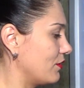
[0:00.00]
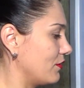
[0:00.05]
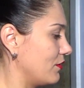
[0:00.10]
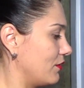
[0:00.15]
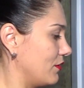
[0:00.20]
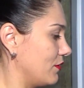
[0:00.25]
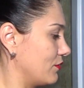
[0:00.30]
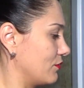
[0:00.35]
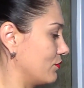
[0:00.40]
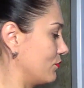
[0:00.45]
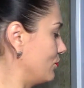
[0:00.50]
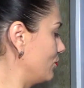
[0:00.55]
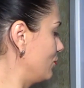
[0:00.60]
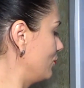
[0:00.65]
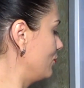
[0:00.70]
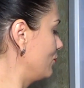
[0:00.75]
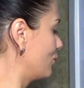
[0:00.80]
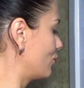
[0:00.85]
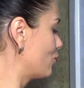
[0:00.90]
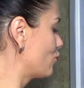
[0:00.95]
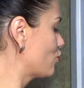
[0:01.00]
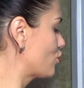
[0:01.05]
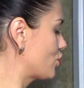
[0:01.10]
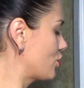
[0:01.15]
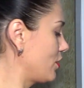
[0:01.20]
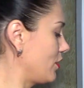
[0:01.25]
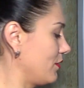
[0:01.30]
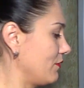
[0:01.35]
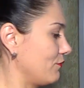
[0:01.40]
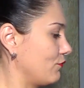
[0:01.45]
э,
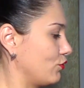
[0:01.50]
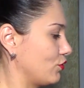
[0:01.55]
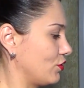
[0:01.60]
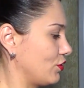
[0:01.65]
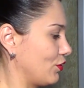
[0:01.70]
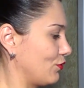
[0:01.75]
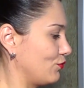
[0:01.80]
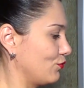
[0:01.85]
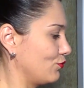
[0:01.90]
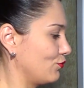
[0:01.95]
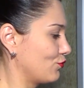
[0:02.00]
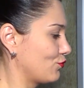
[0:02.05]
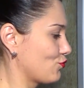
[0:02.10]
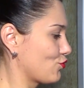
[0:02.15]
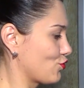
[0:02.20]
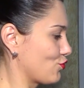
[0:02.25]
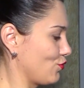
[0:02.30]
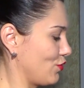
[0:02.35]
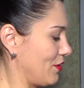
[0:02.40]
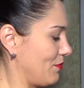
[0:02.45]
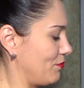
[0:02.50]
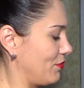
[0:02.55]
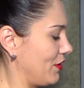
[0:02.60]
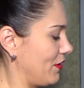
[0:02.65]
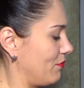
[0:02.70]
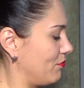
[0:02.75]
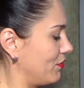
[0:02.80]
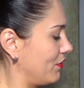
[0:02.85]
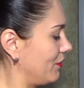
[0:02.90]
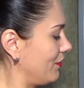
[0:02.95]
груша. Вот такую грушу я
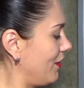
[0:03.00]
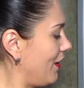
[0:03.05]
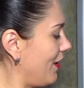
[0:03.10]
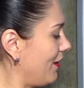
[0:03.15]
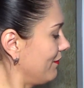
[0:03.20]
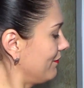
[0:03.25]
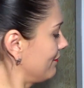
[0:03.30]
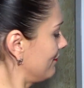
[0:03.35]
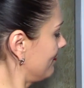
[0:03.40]
приобрела.